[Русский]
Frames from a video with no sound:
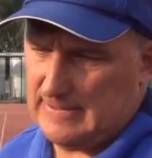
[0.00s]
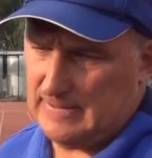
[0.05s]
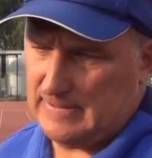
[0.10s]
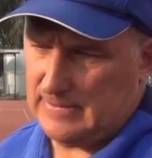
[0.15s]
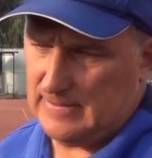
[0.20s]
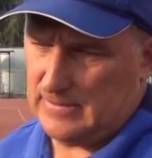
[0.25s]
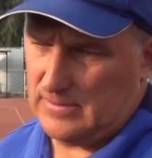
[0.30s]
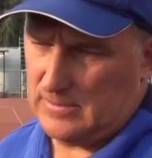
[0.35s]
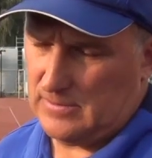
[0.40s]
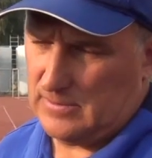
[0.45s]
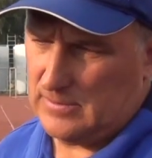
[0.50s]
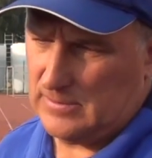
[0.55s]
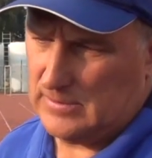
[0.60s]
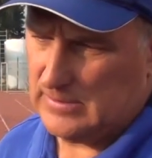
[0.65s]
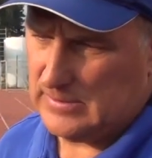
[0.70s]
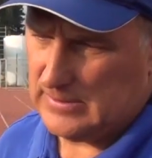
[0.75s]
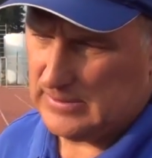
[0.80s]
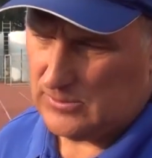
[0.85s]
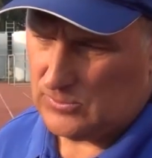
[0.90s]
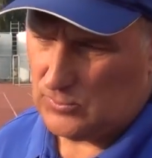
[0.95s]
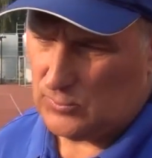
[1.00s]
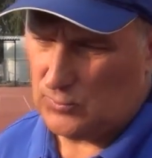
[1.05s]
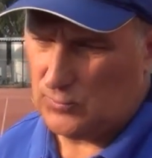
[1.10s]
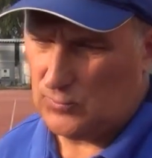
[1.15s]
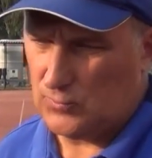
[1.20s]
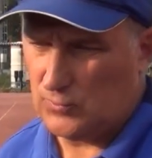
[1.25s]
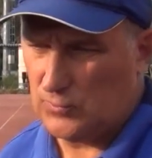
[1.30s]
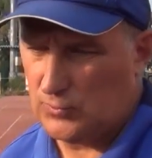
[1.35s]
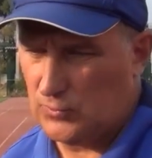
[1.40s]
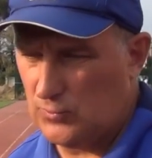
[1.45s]
Э,
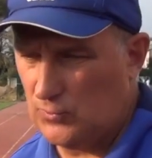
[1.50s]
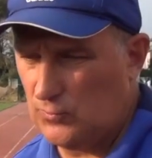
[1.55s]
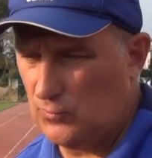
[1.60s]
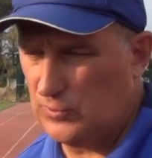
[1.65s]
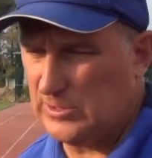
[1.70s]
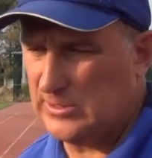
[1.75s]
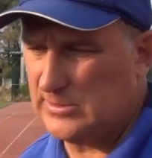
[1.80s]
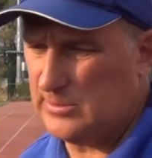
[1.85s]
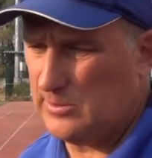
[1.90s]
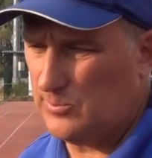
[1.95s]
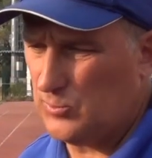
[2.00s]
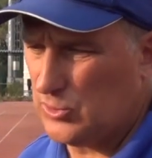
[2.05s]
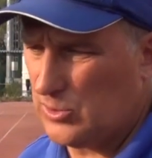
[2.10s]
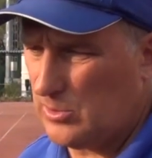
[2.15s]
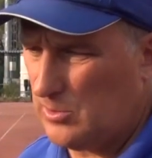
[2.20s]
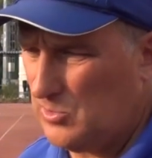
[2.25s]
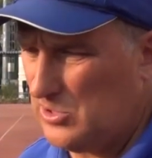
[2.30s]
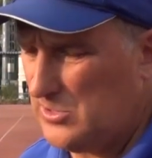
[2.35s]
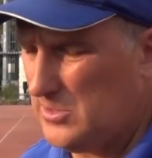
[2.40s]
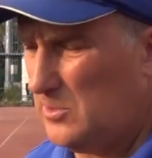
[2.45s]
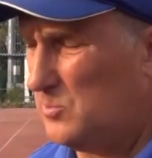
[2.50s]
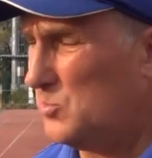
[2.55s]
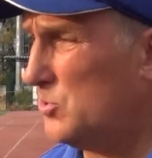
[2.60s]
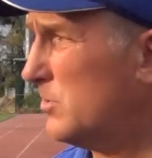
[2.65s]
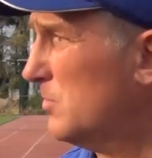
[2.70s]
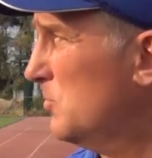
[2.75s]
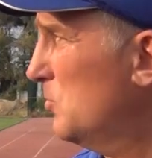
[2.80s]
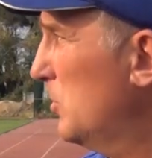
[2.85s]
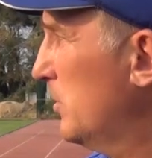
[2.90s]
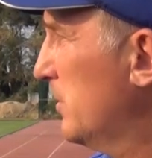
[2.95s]
ну, у нас немножко объяснимо
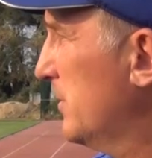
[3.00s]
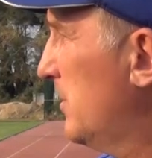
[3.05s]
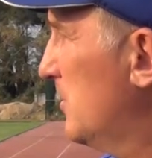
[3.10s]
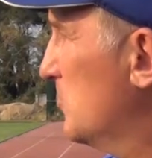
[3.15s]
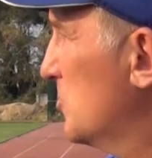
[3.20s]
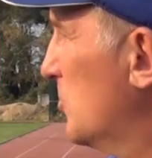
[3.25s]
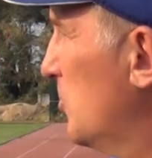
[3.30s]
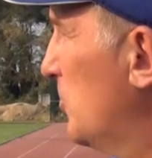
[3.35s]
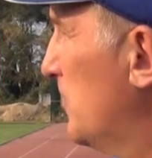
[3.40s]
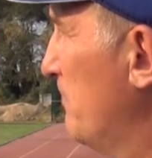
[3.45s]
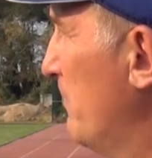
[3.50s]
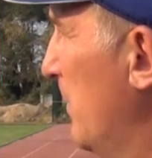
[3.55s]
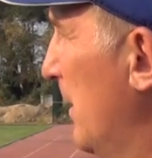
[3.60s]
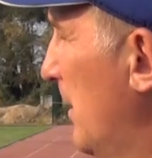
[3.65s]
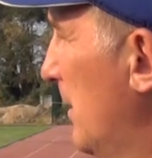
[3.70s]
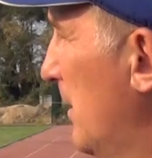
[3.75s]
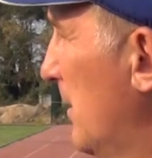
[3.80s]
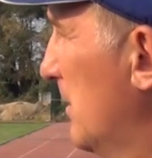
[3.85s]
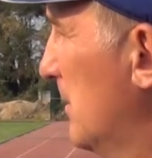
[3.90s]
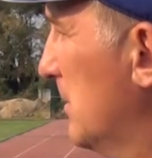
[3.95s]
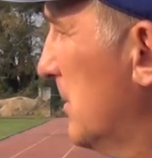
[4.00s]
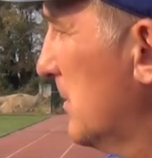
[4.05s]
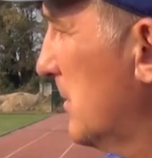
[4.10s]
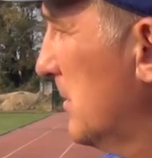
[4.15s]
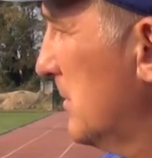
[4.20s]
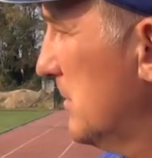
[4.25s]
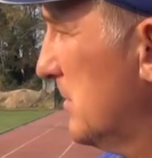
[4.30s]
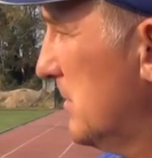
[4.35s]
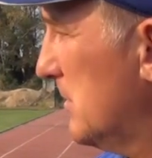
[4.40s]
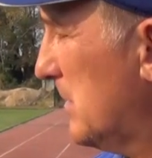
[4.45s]
это было тем, что
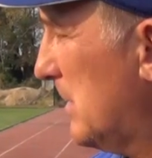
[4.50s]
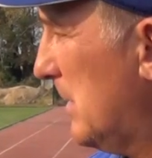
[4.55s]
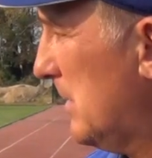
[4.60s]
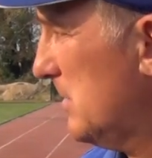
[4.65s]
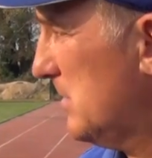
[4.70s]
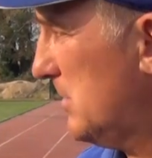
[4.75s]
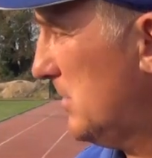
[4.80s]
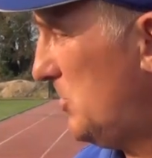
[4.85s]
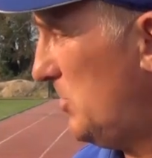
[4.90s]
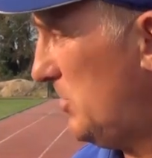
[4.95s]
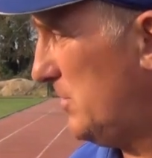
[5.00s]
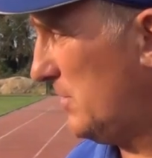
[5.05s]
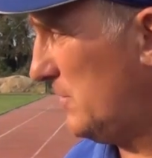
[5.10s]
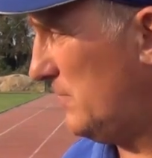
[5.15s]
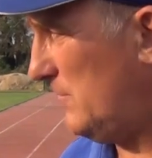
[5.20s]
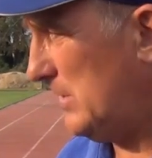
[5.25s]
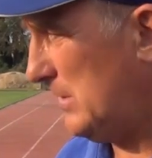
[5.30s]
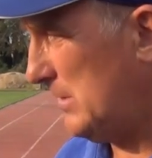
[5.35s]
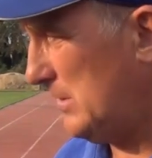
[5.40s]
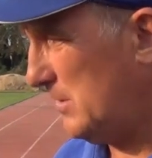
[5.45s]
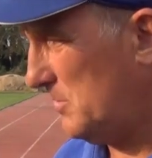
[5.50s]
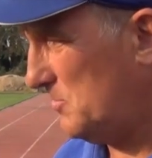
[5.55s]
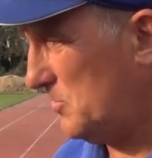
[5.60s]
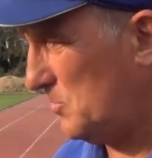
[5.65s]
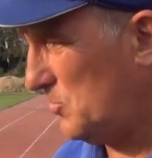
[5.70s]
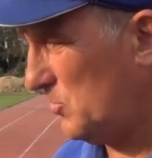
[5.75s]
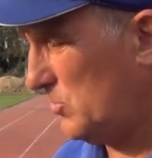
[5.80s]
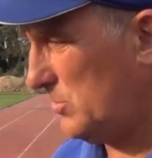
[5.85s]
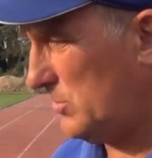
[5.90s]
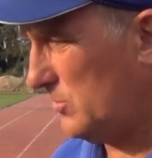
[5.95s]
центральный защитник две недели
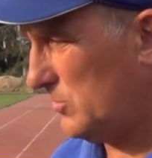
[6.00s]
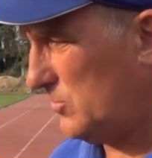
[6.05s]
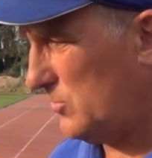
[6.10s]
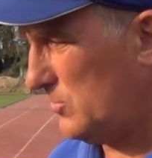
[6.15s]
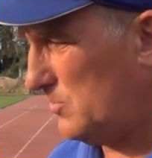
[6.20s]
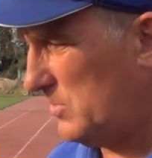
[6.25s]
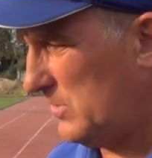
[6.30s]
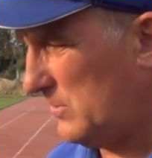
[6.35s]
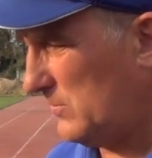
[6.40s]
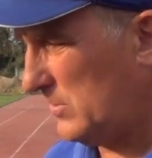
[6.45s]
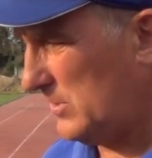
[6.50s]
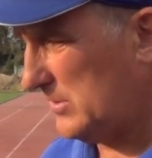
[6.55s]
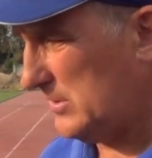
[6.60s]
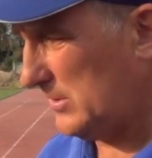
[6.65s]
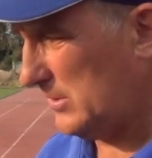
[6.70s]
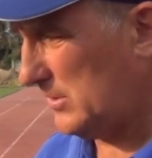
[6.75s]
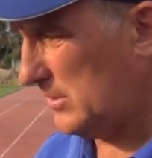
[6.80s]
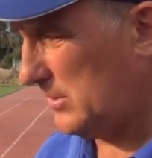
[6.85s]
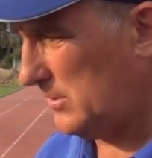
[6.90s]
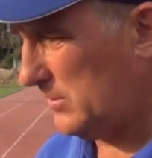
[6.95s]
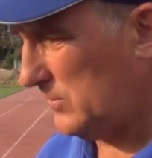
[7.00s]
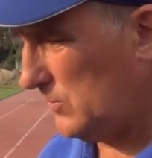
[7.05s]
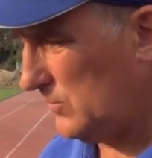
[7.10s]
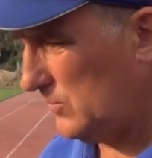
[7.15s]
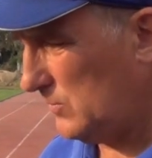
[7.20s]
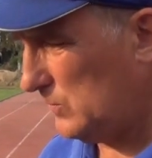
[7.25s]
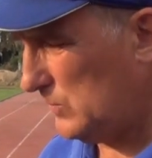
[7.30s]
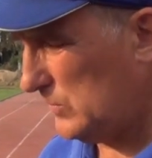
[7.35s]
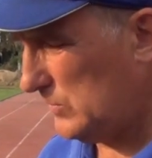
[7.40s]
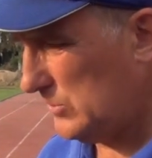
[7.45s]
пропустил, сегодня первый раз играл,
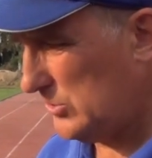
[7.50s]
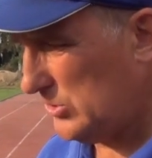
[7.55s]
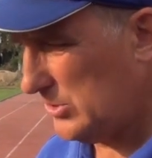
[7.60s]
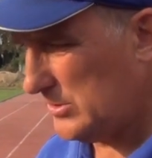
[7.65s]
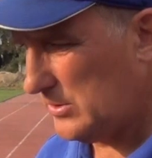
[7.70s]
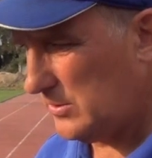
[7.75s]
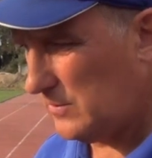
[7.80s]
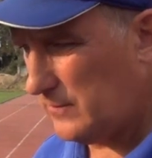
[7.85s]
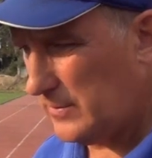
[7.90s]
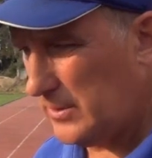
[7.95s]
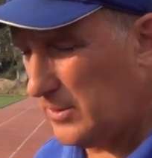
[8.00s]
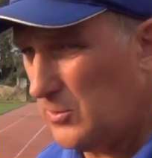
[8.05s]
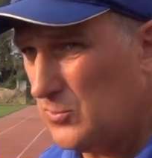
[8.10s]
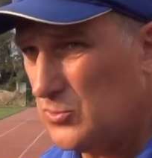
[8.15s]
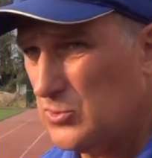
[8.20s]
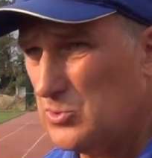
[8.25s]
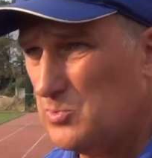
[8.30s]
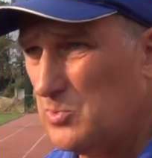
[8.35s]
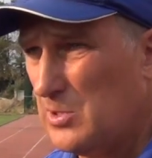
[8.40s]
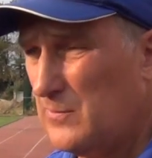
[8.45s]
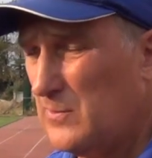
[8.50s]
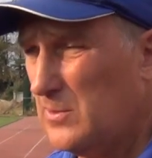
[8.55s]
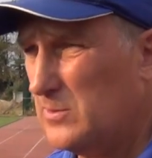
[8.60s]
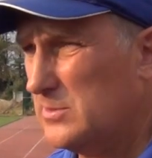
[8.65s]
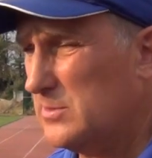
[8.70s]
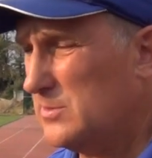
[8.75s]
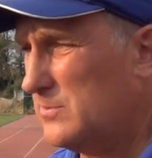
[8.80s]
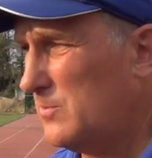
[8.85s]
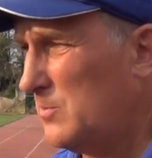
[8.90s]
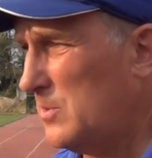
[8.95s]
ну и, честно говоря, не очень
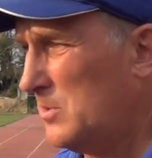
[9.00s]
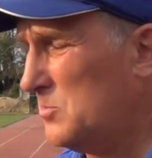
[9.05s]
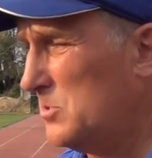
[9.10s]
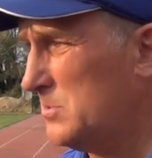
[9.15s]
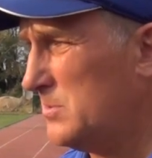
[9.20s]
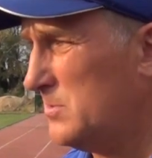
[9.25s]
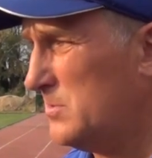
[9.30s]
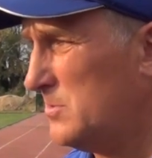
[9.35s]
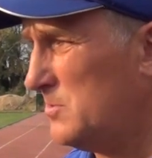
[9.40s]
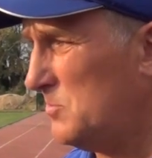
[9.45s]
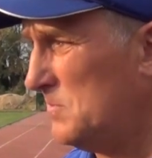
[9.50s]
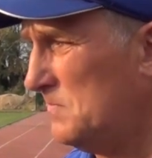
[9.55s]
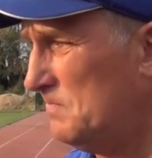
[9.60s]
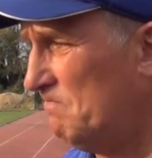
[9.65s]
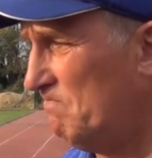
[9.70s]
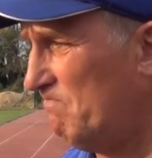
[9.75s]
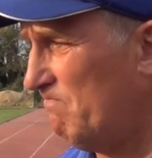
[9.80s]
справлялся со своими обязанностями.